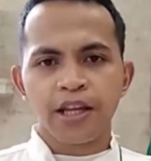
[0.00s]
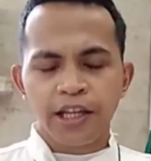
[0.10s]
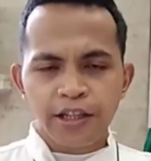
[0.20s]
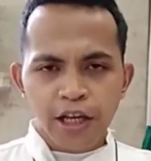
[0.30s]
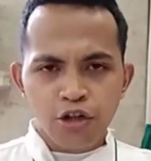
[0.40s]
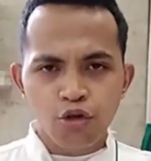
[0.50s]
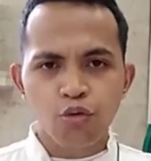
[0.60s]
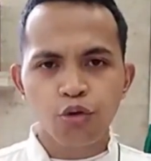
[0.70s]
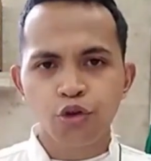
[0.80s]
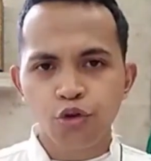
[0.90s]
kita
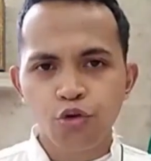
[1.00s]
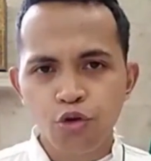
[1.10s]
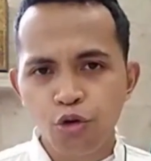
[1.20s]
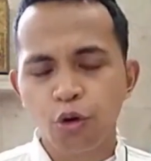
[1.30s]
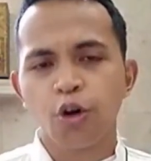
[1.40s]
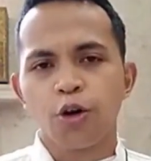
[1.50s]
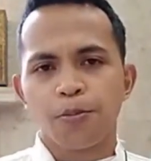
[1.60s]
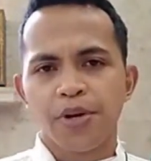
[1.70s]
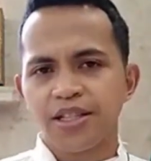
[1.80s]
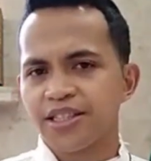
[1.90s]
sungguh-sungguh
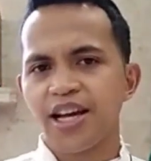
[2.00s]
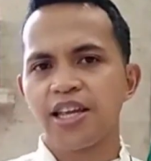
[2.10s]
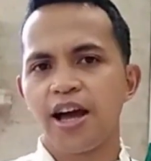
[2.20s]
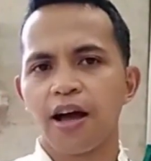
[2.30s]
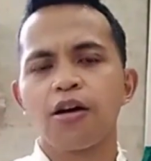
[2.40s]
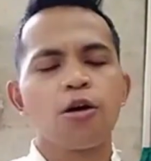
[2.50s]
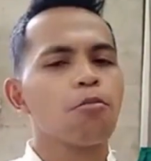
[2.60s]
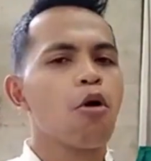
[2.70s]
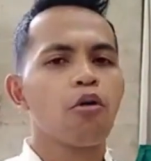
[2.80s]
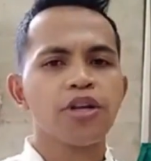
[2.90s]
percaya
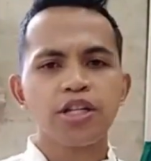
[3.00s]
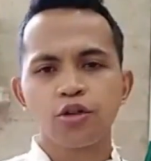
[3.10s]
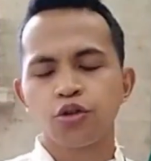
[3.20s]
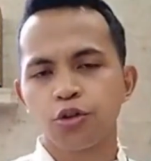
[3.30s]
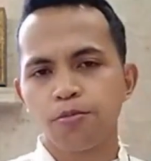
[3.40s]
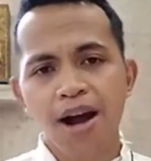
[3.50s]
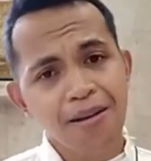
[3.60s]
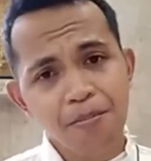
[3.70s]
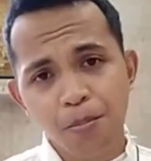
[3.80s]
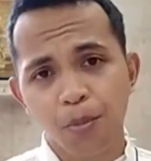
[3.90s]
bahwa Yesus
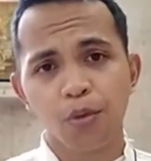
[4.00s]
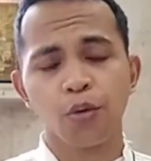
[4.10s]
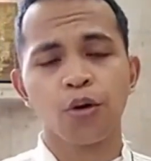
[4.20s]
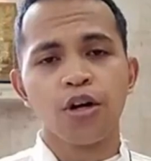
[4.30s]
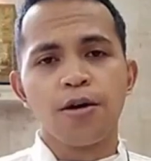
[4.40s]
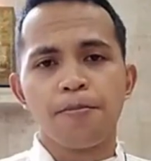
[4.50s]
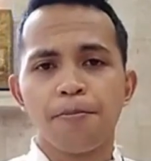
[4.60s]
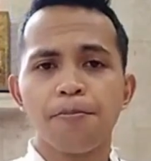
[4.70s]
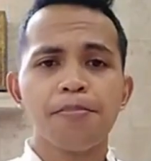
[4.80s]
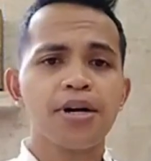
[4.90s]
mampu
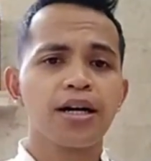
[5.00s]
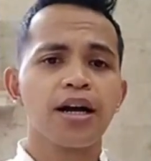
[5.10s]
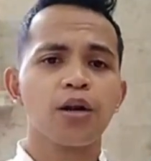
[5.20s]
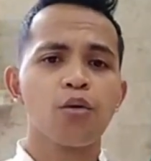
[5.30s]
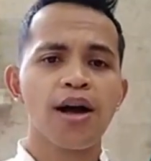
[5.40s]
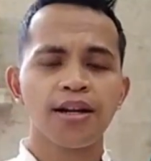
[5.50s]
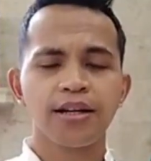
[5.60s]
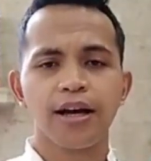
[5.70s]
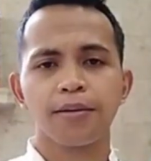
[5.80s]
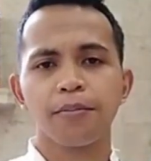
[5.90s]

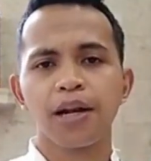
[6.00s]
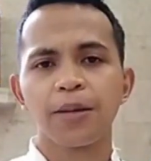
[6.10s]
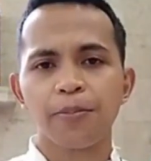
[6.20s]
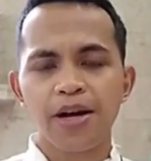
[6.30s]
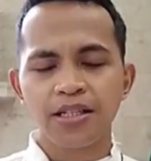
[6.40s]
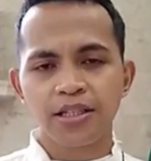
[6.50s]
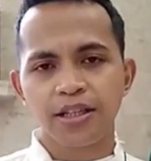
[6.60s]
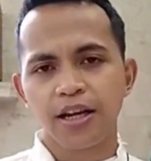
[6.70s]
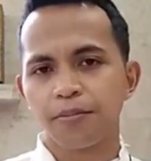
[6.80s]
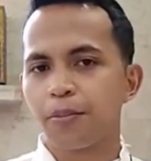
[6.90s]
mengeluarkan,
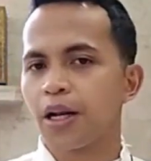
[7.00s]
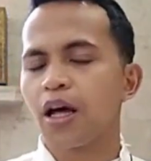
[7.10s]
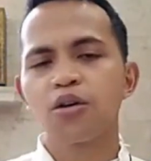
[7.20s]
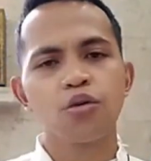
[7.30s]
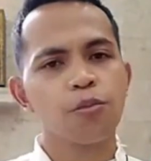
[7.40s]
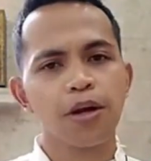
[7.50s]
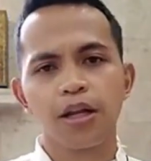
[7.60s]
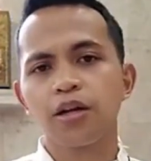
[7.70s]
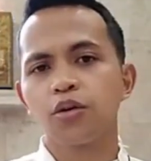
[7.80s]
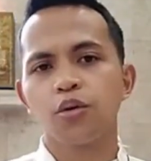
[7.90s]
melepaskan
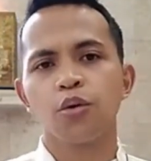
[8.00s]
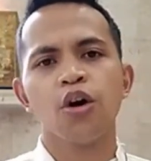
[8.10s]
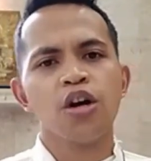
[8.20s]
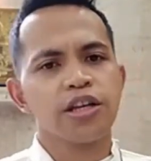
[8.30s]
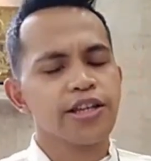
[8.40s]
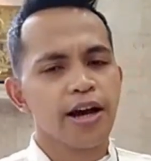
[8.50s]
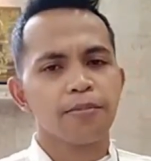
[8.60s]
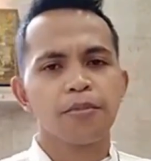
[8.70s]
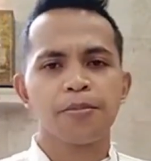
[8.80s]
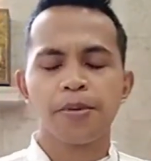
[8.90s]
belenggu-belenggu yang
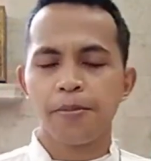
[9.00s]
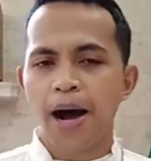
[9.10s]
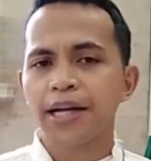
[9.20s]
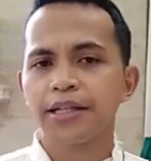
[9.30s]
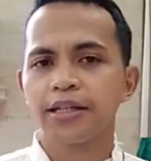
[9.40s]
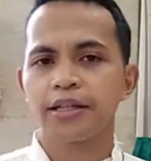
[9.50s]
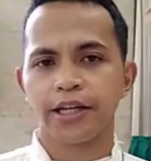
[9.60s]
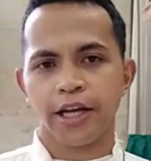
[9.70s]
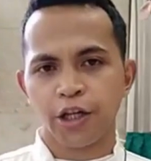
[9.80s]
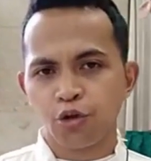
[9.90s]
membebani
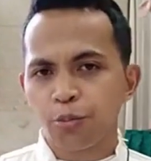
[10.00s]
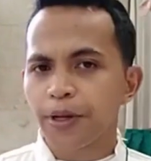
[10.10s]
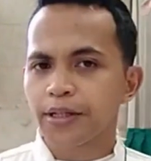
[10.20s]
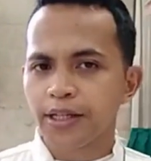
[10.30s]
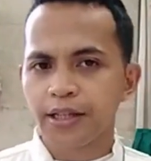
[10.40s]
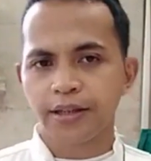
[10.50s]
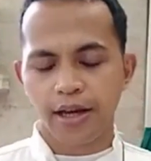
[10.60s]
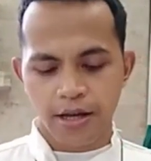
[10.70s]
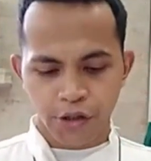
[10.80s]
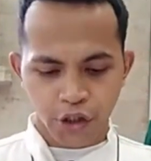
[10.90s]
kehidupan
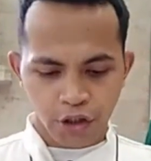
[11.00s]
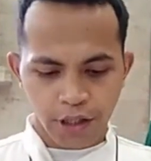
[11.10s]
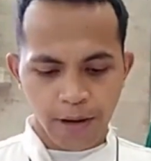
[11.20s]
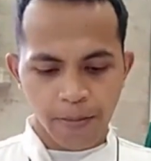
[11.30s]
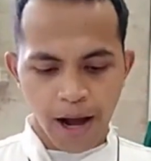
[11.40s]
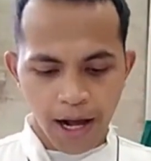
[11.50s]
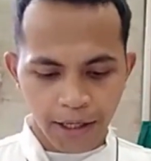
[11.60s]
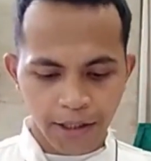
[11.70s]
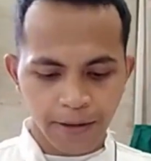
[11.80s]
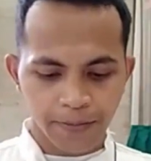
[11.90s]
kita setiap
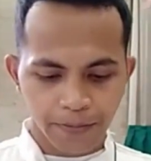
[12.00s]
hari.